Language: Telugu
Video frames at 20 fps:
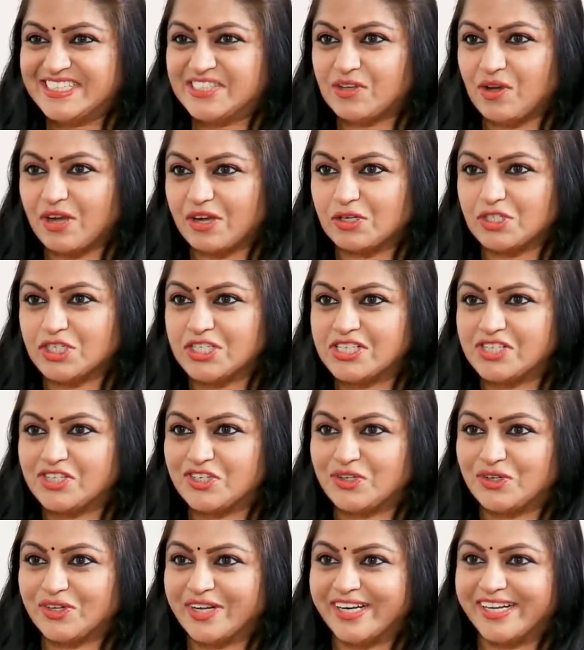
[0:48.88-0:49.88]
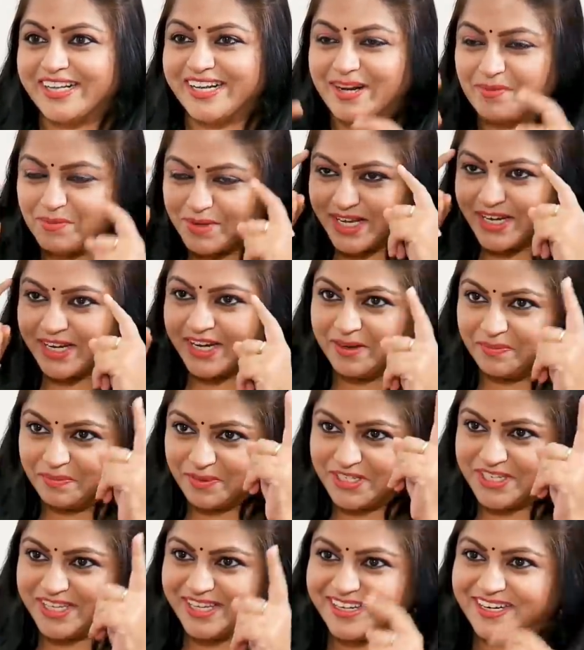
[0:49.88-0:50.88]
సో క్వశ్చన్స్ చూడగానే రమ్మగారు
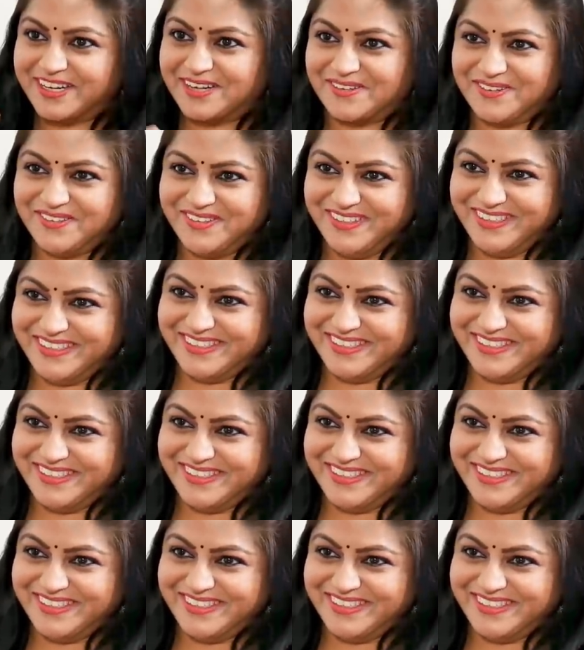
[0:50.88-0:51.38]
కనిపించారు నాకు